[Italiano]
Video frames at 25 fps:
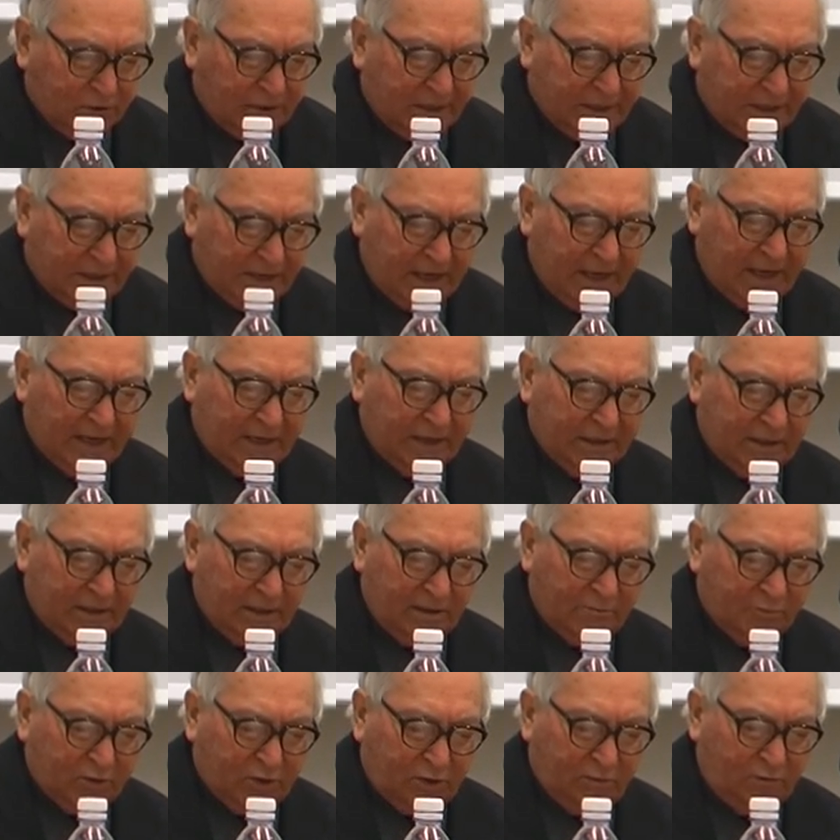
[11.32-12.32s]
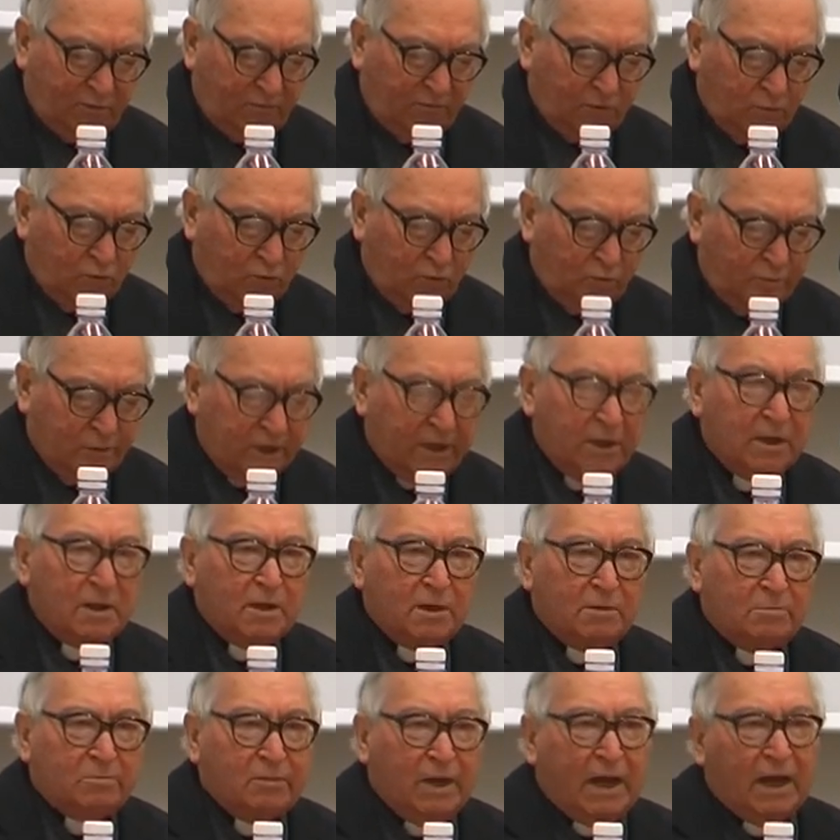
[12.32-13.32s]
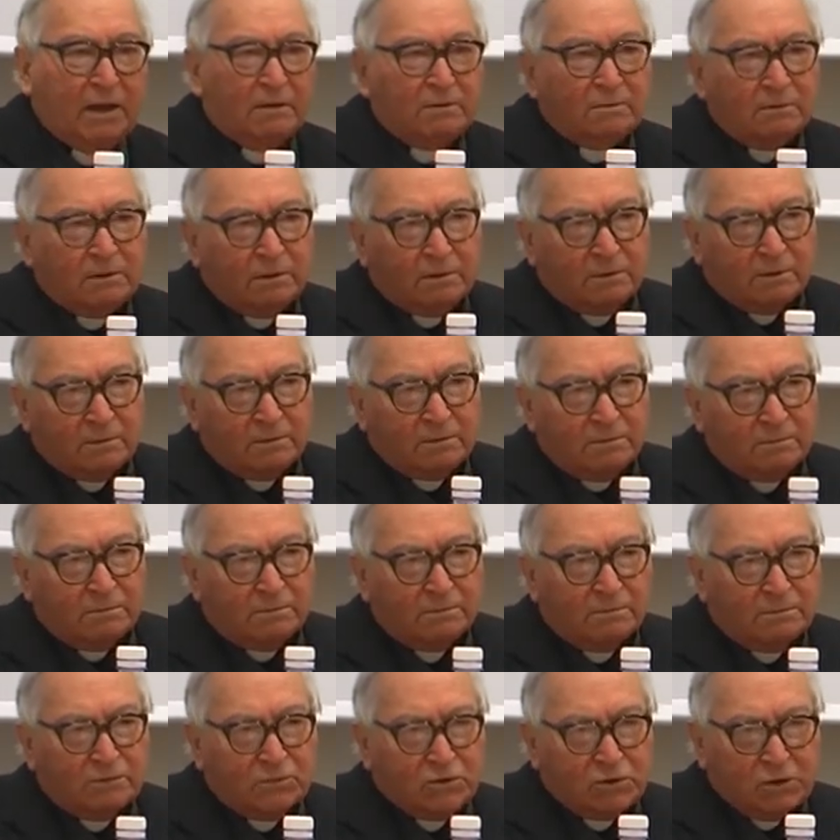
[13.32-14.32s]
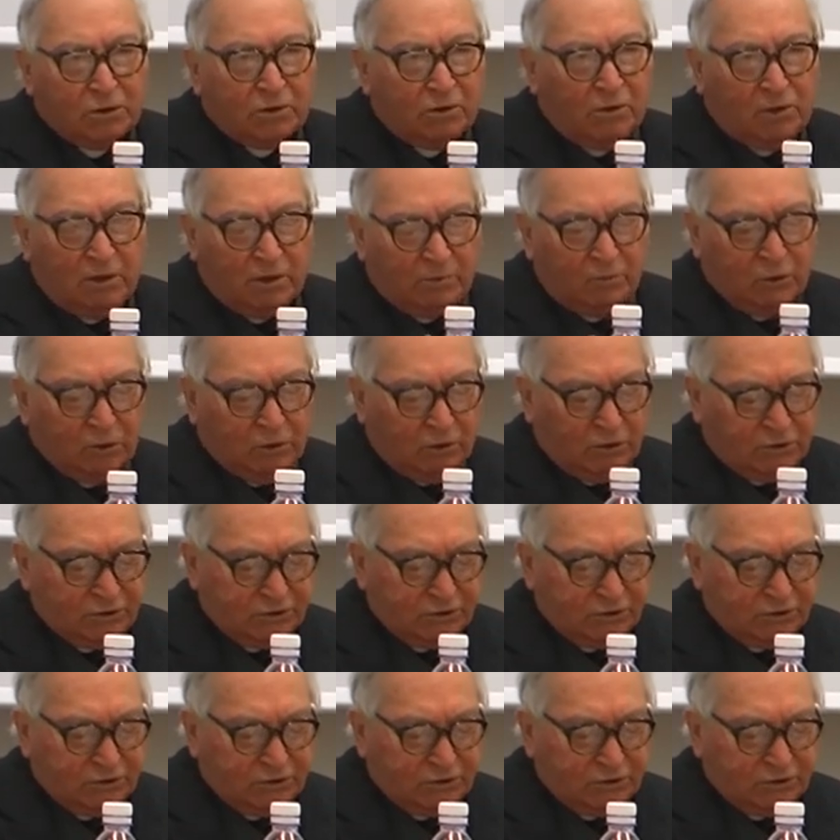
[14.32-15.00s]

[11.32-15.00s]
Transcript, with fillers: e il bisogno di affetto ha portato eh,